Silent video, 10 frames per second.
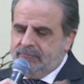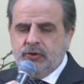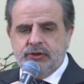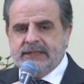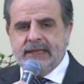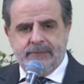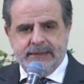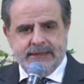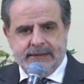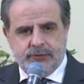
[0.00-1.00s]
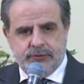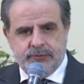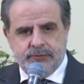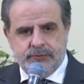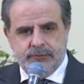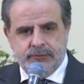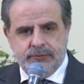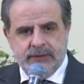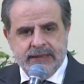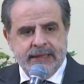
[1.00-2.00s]
non ci sarebbe stato.
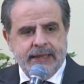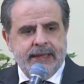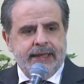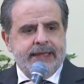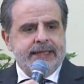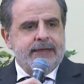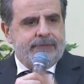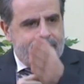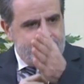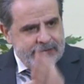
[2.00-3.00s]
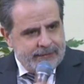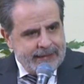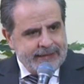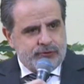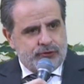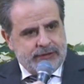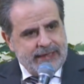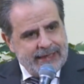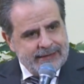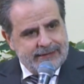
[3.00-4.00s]
Eh, il fondamento
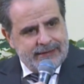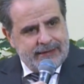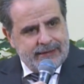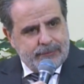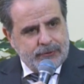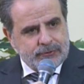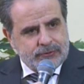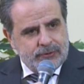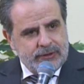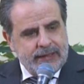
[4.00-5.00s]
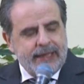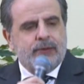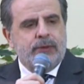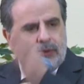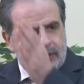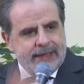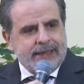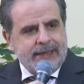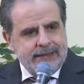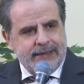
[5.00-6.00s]
degli atti degli Apostoli è quello che
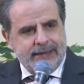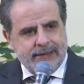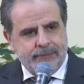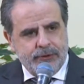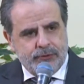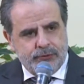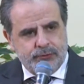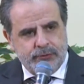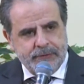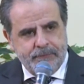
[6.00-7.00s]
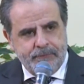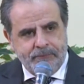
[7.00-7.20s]
accade nel capitolo 2.